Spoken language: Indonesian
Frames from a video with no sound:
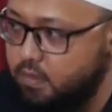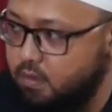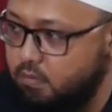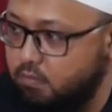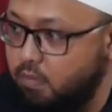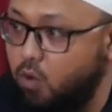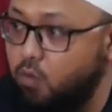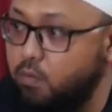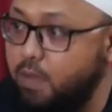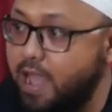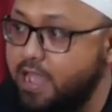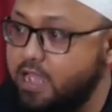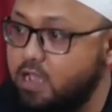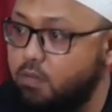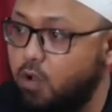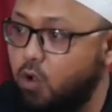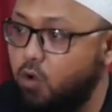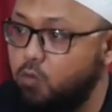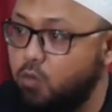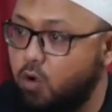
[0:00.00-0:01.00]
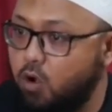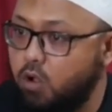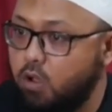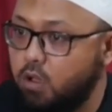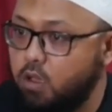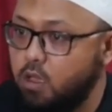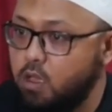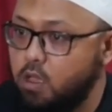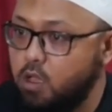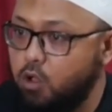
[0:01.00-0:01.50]
Mau baik mau
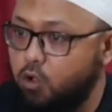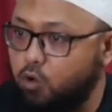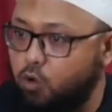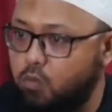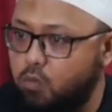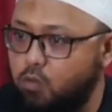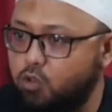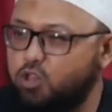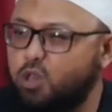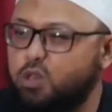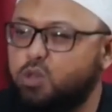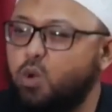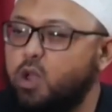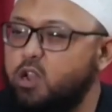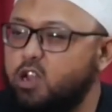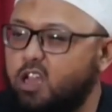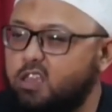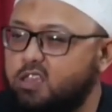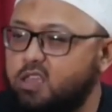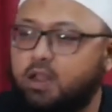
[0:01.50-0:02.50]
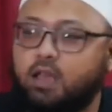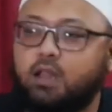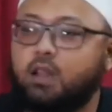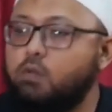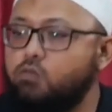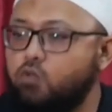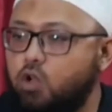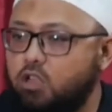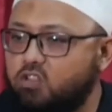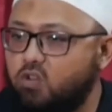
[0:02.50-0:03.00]
buruk, mau sesuai dengan
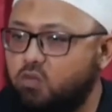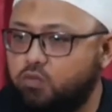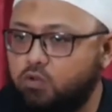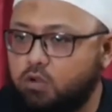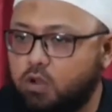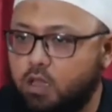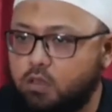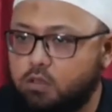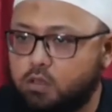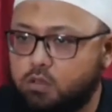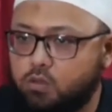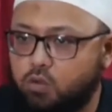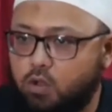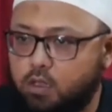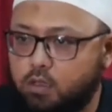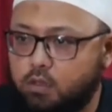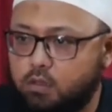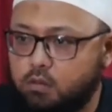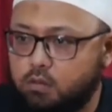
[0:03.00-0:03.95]
seleramu ataupun nggak sesuai.